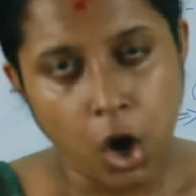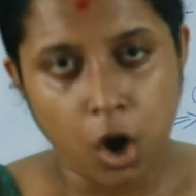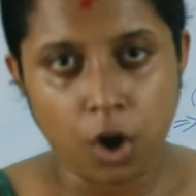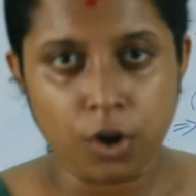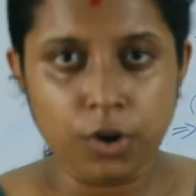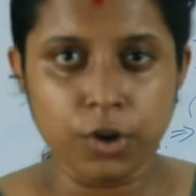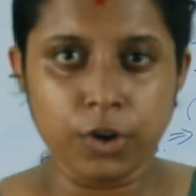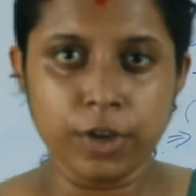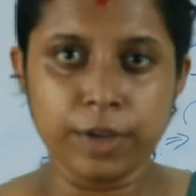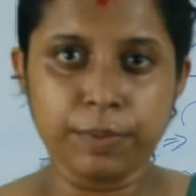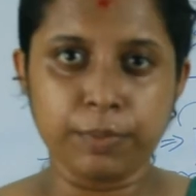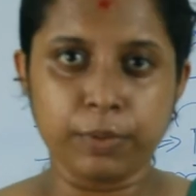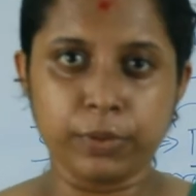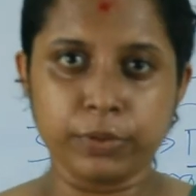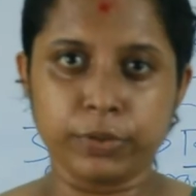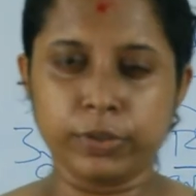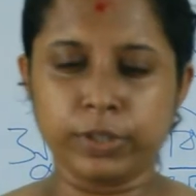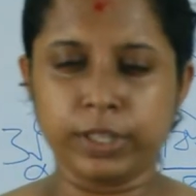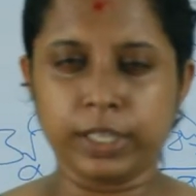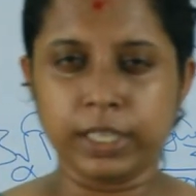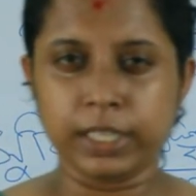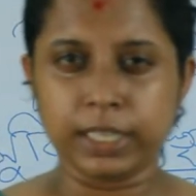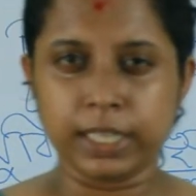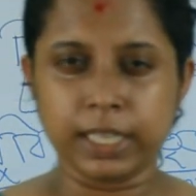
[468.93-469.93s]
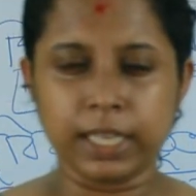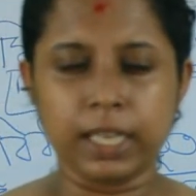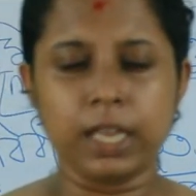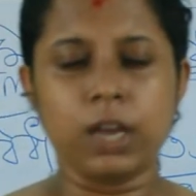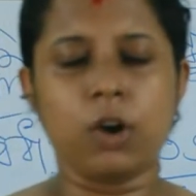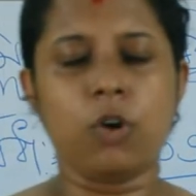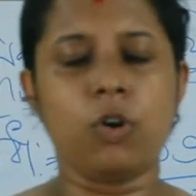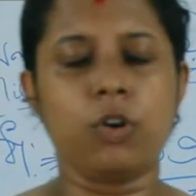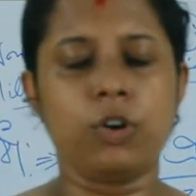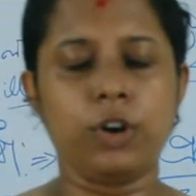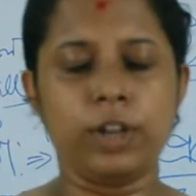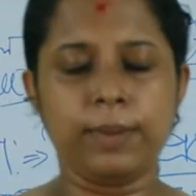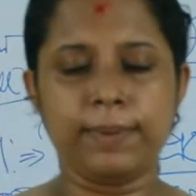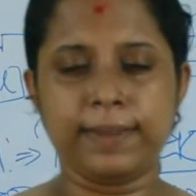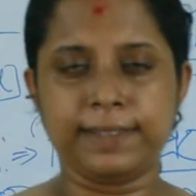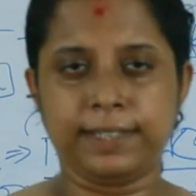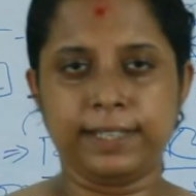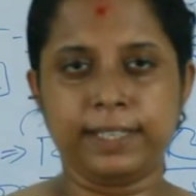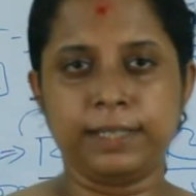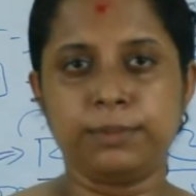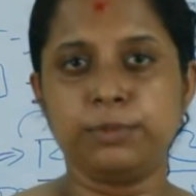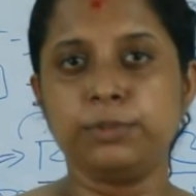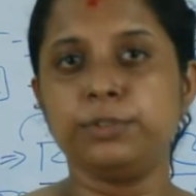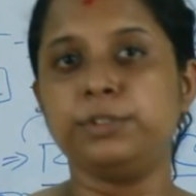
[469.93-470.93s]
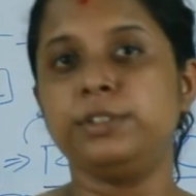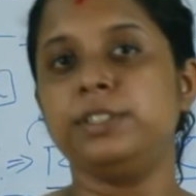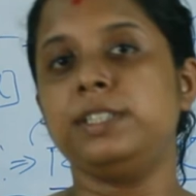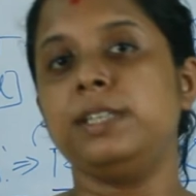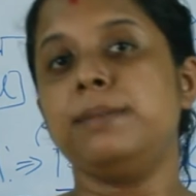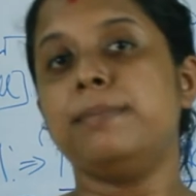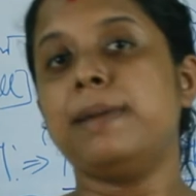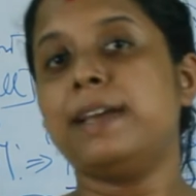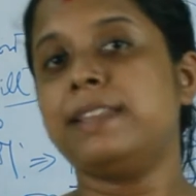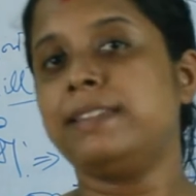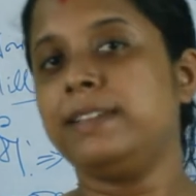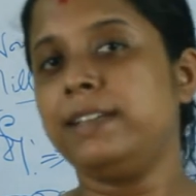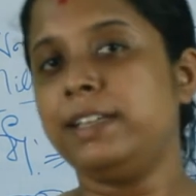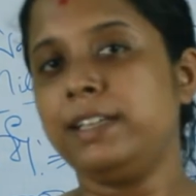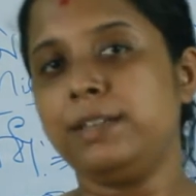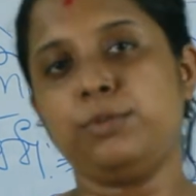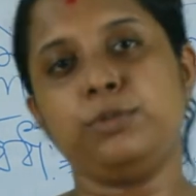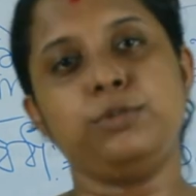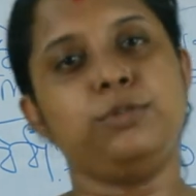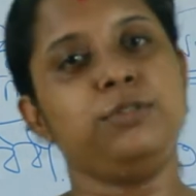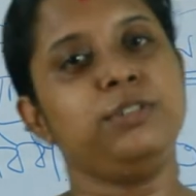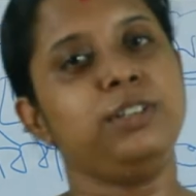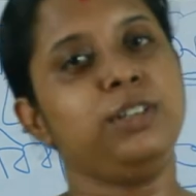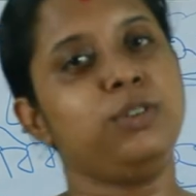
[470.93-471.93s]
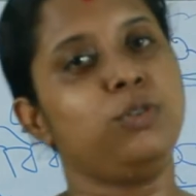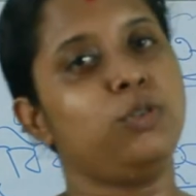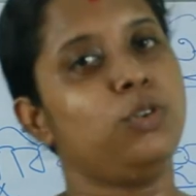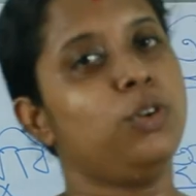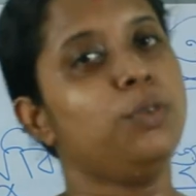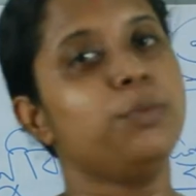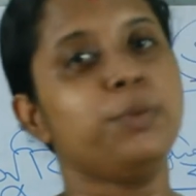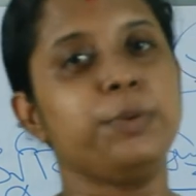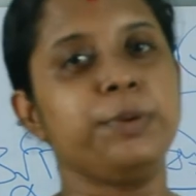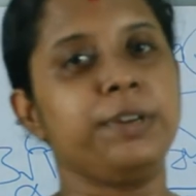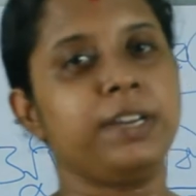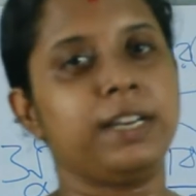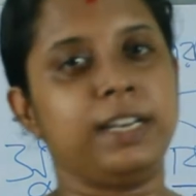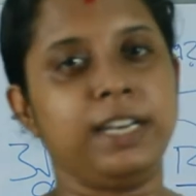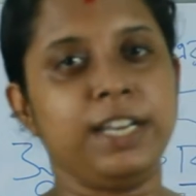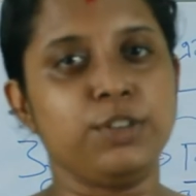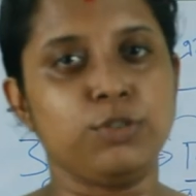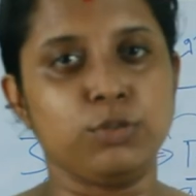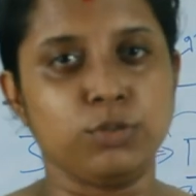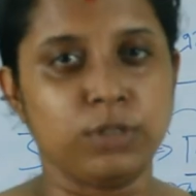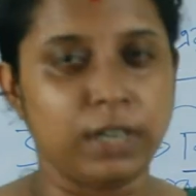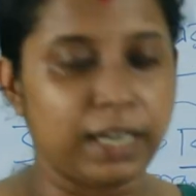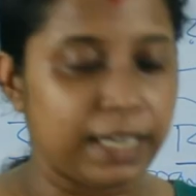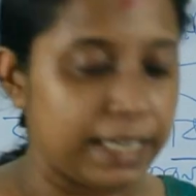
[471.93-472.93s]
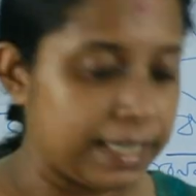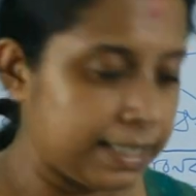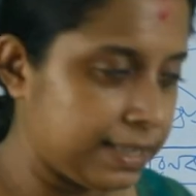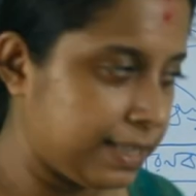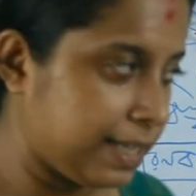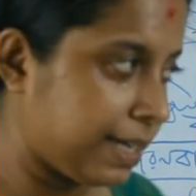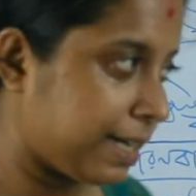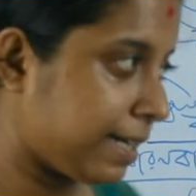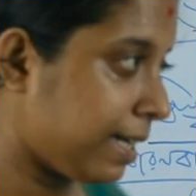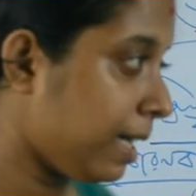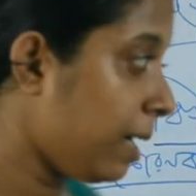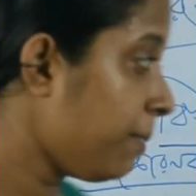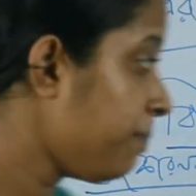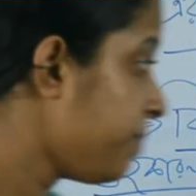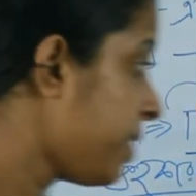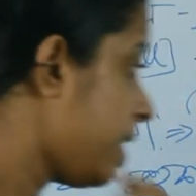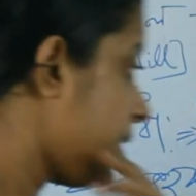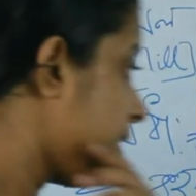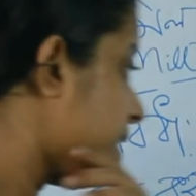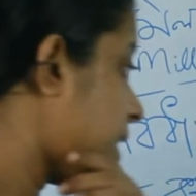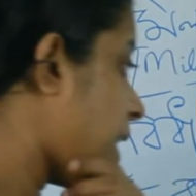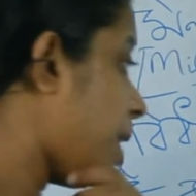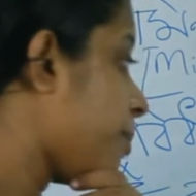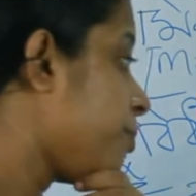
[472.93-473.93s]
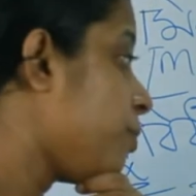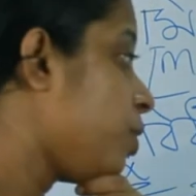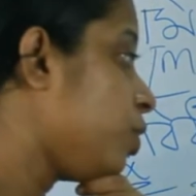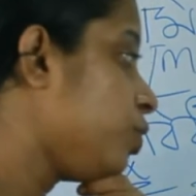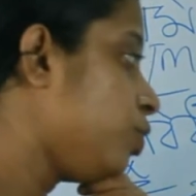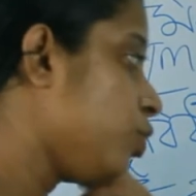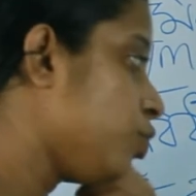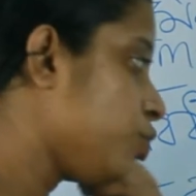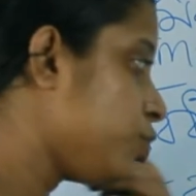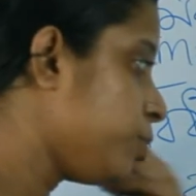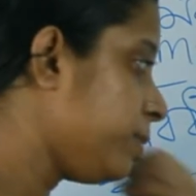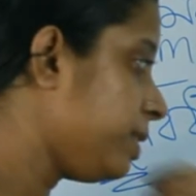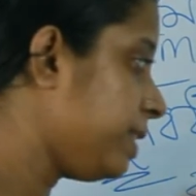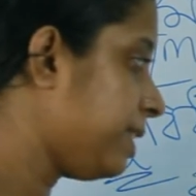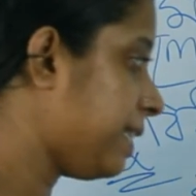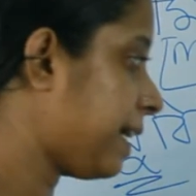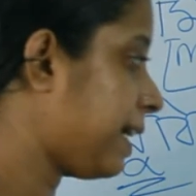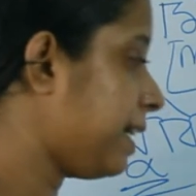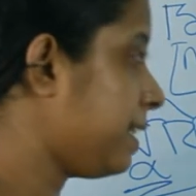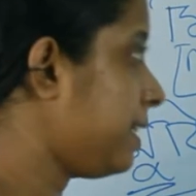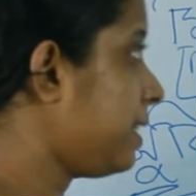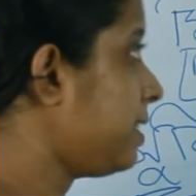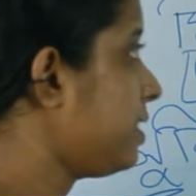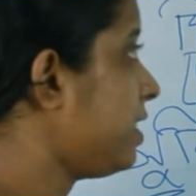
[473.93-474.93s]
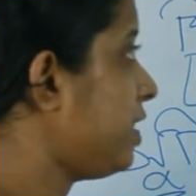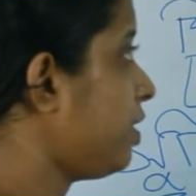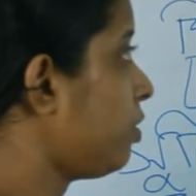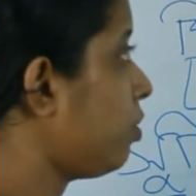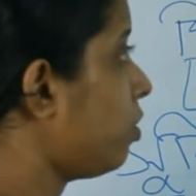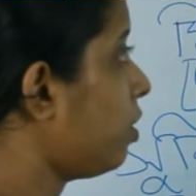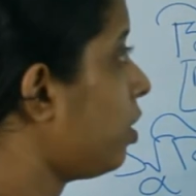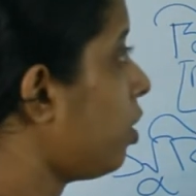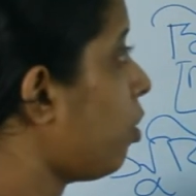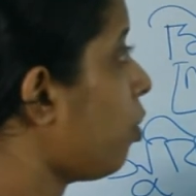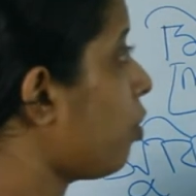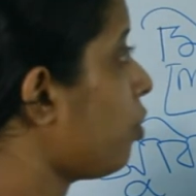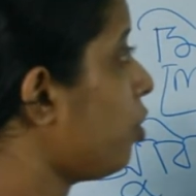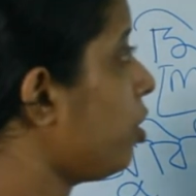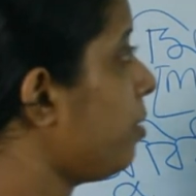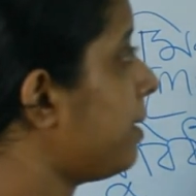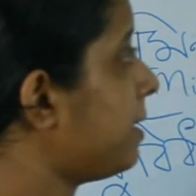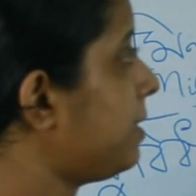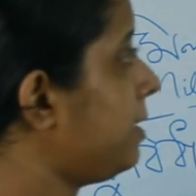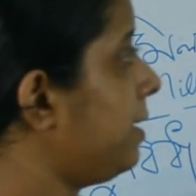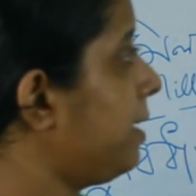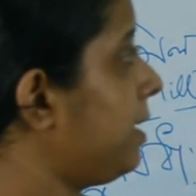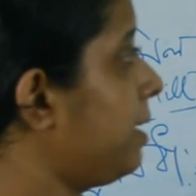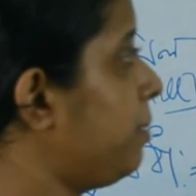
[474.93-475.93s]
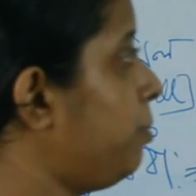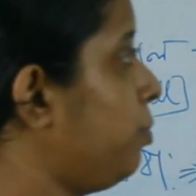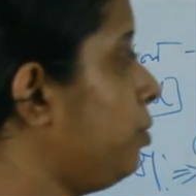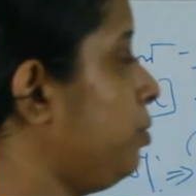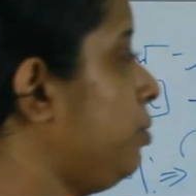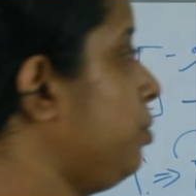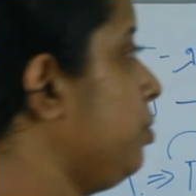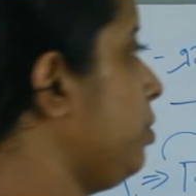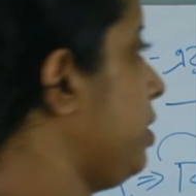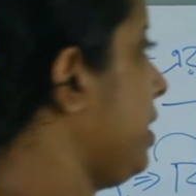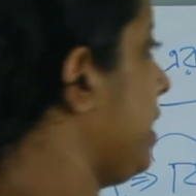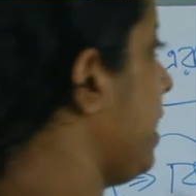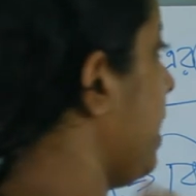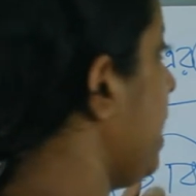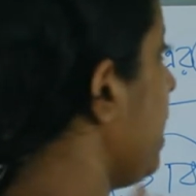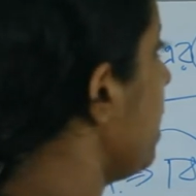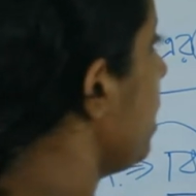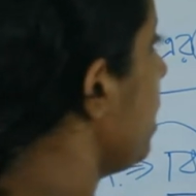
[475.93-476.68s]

অন্যয় পদ্ধতিতে অন্যয় ব্যতিরেখী পদ্ধতিতে ব্যতিরেখী পদ্ধতির কোনো ভূমিকা নেই সুতরাং এতে একটা নামগত অসুবিধা দেখা যায় সেই কারণে অন্যয় ব্যতিরেখী পদ্ধতিকে